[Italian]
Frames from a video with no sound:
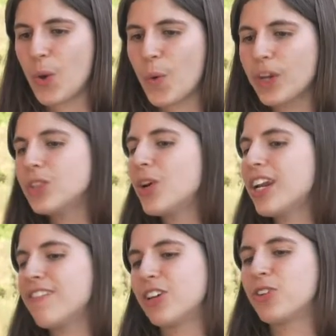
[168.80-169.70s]
Quando
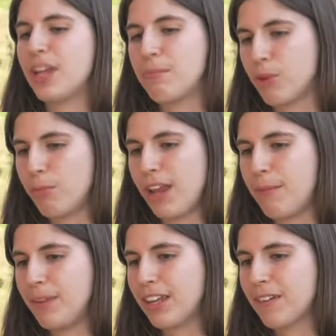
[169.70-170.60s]
arrivano dei
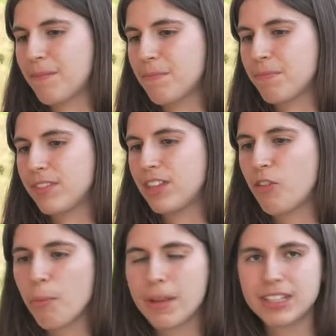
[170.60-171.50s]
problemi,
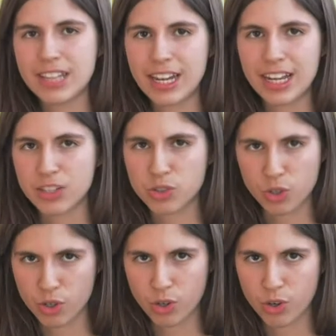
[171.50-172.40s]
devo pensare che
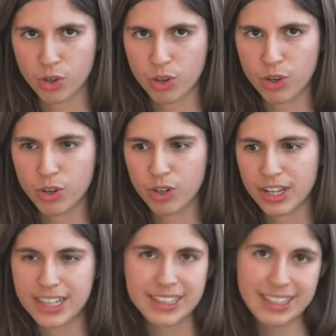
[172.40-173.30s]
sono
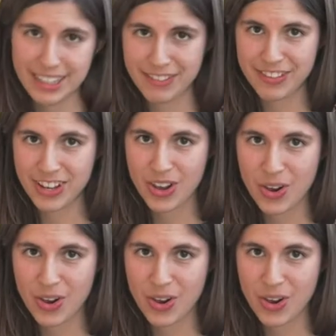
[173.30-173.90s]
cattivi